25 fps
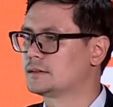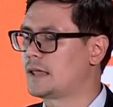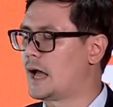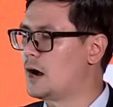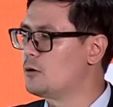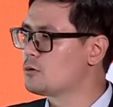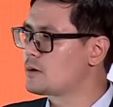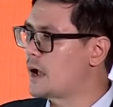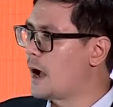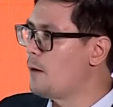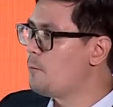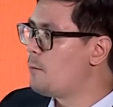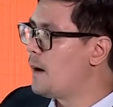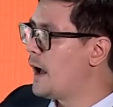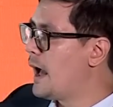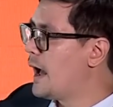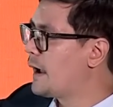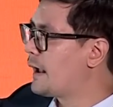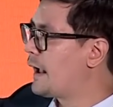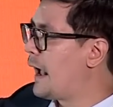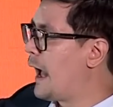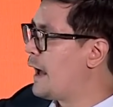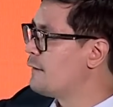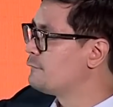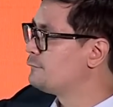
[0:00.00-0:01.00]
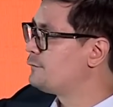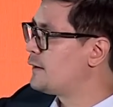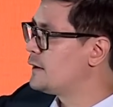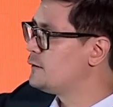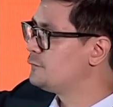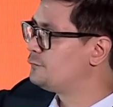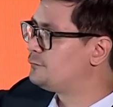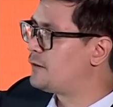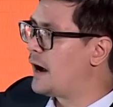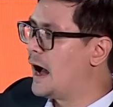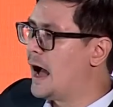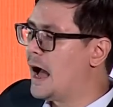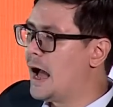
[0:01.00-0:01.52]
เท่ากับว่าการไฟ
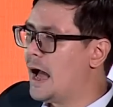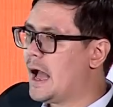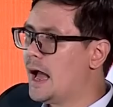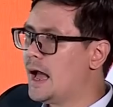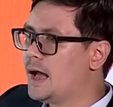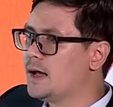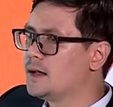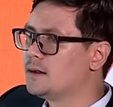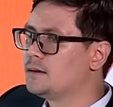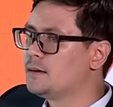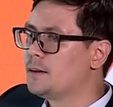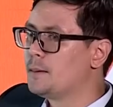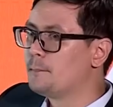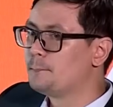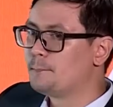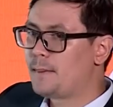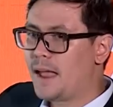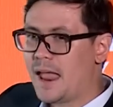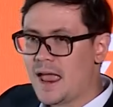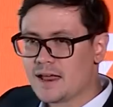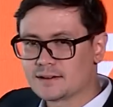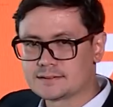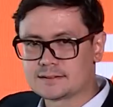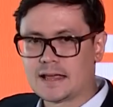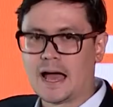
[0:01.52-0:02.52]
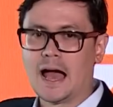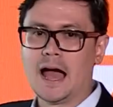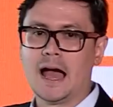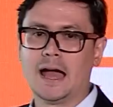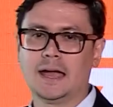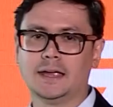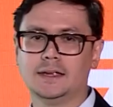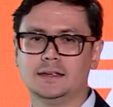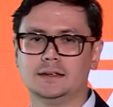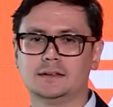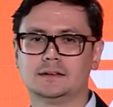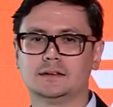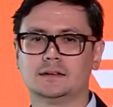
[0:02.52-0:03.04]
ฟ้าแม่สาย